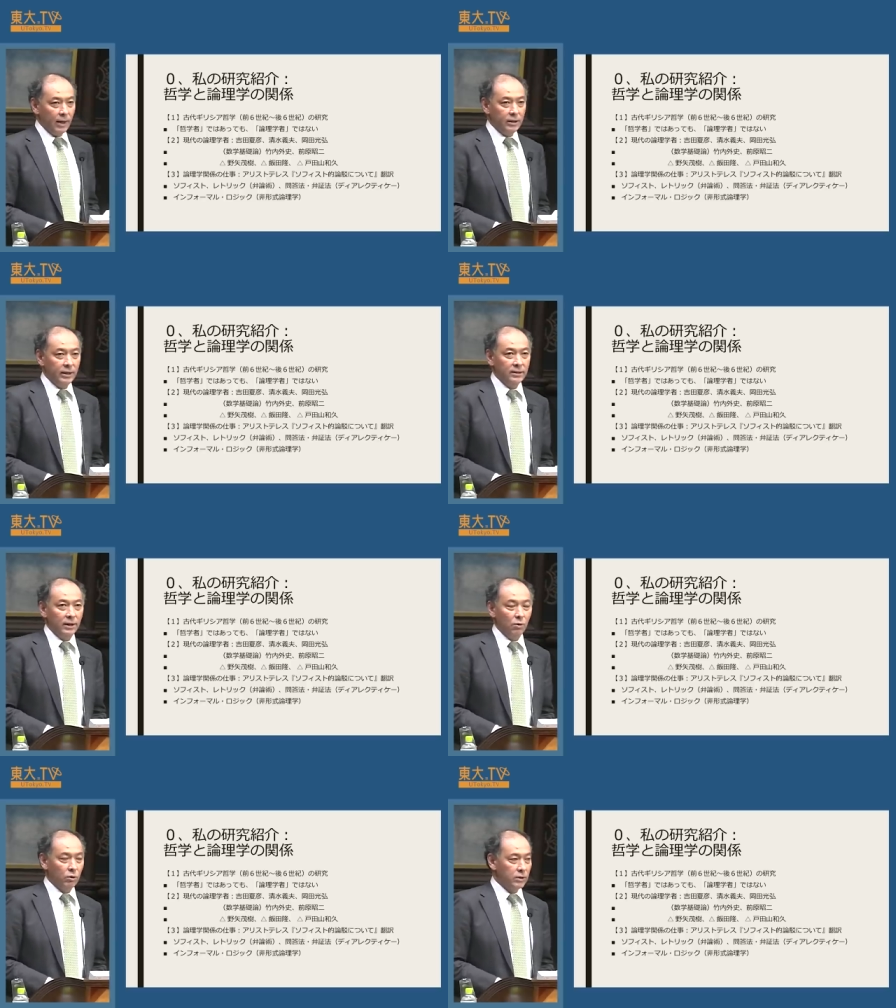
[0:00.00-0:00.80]
紀元
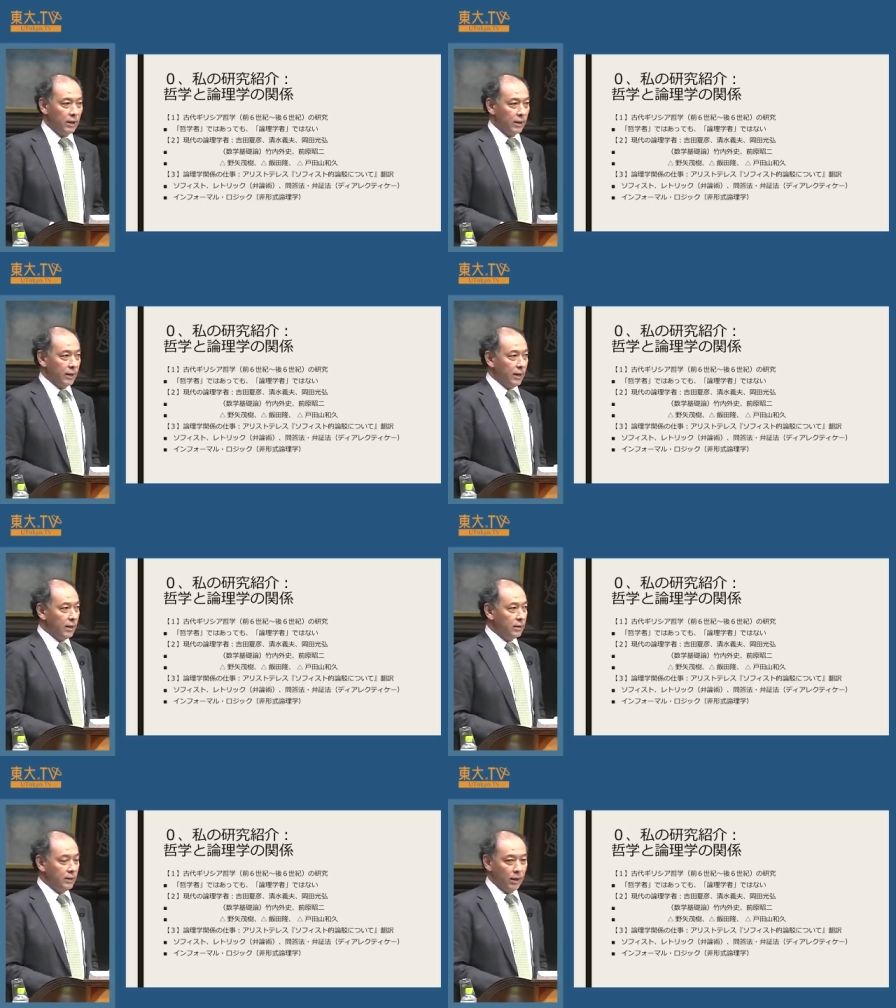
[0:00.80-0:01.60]
前6世紀か
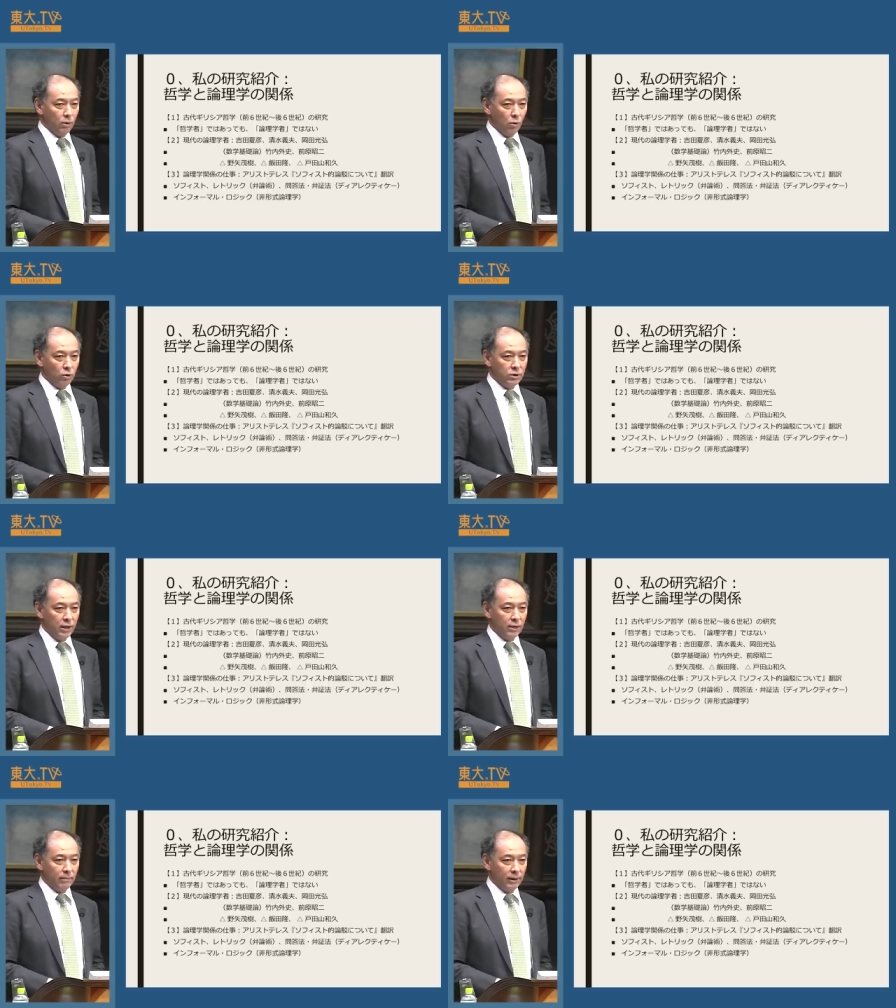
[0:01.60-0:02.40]
ら紀元後6
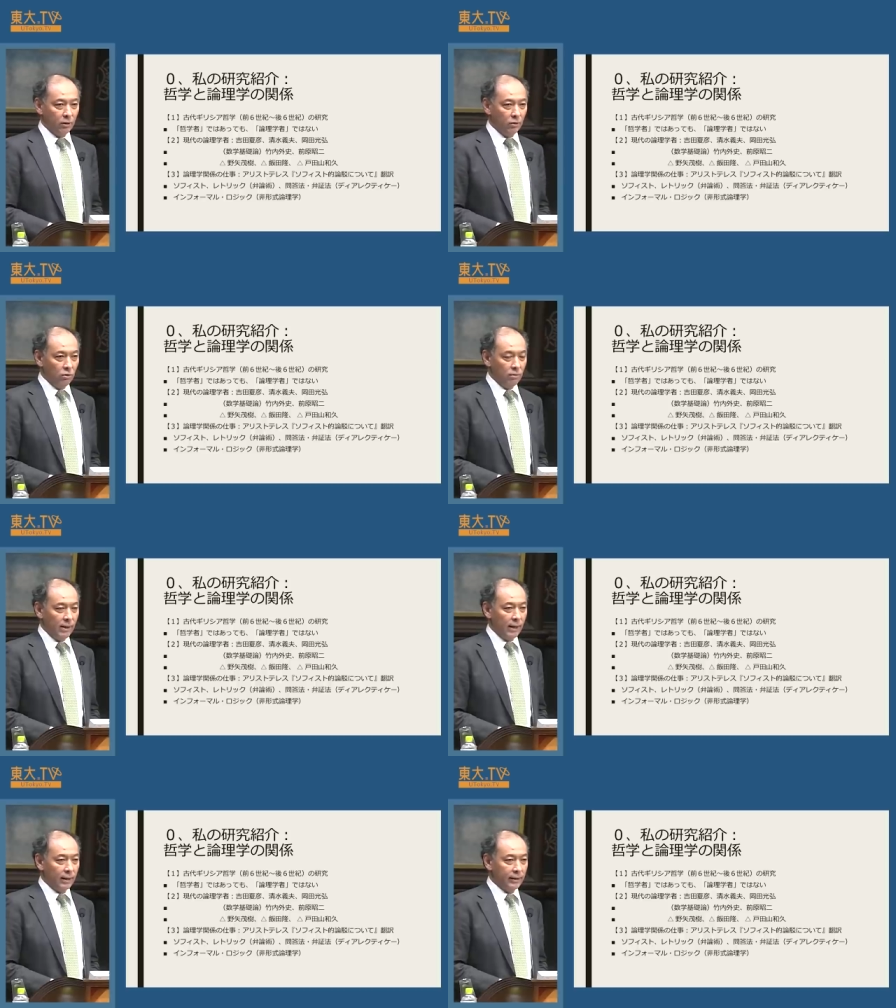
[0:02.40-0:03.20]
世紀までの、
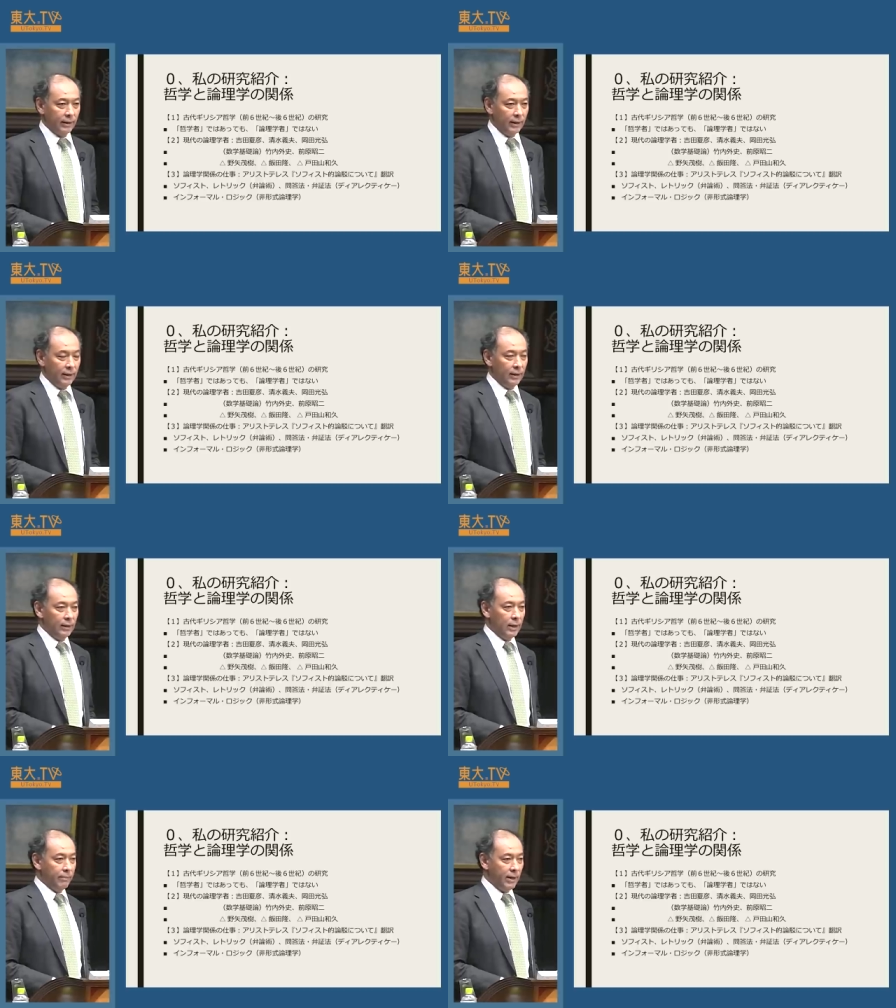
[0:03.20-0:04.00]
まあ、かな
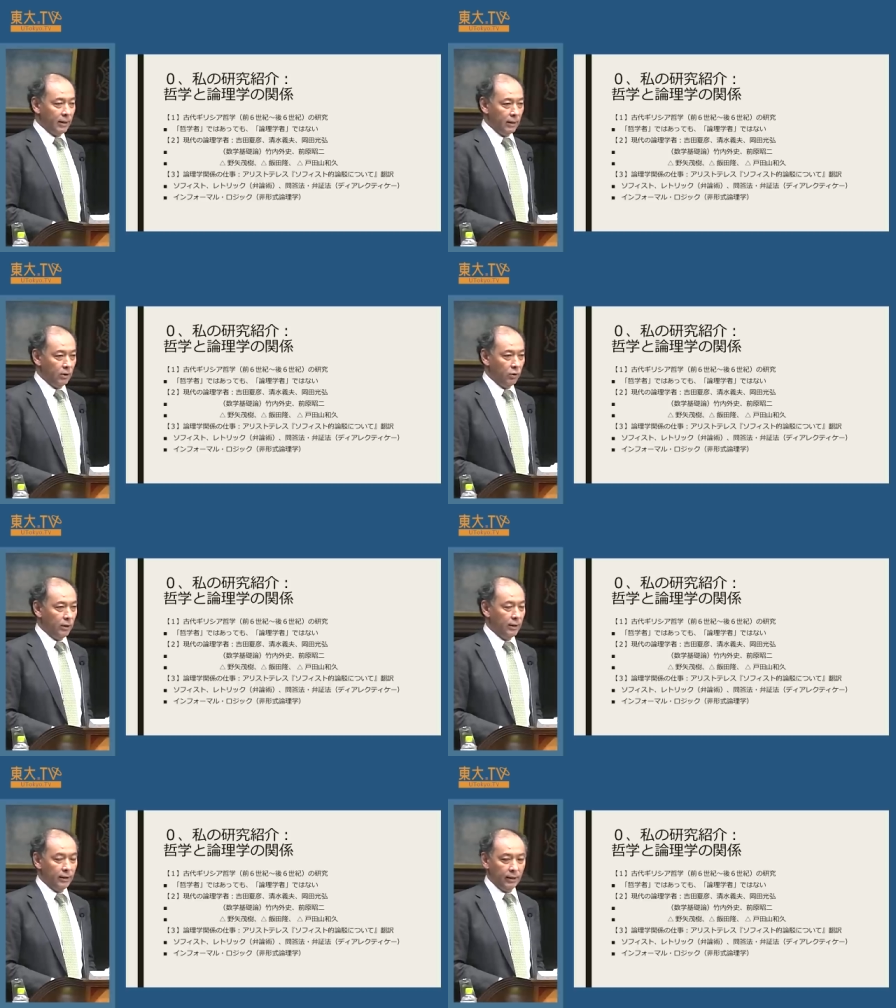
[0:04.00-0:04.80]
り幅
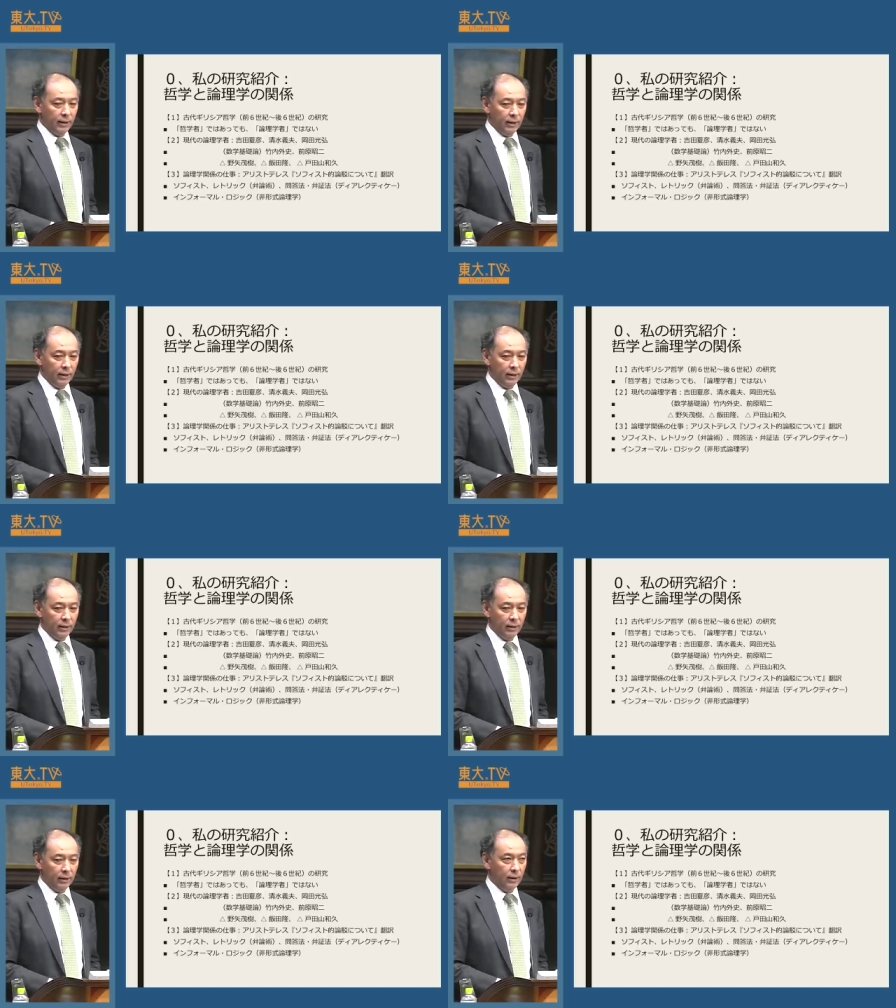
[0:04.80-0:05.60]
広
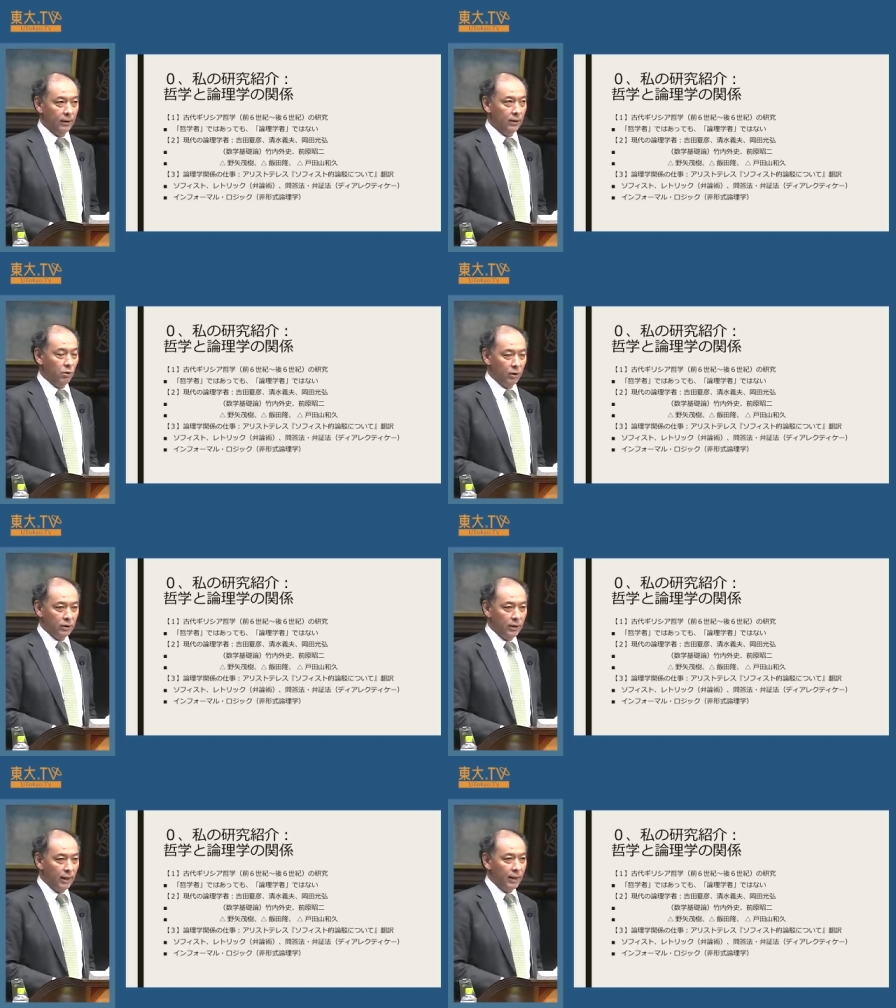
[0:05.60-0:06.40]
い領
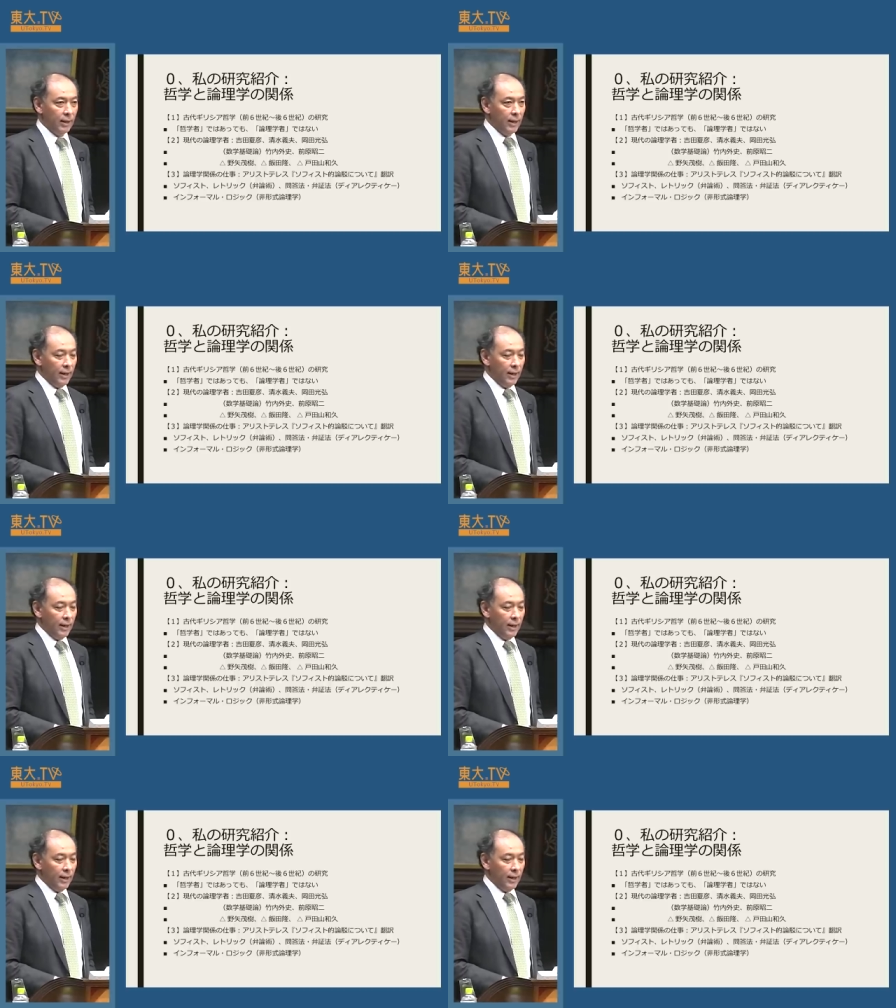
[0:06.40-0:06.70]
域で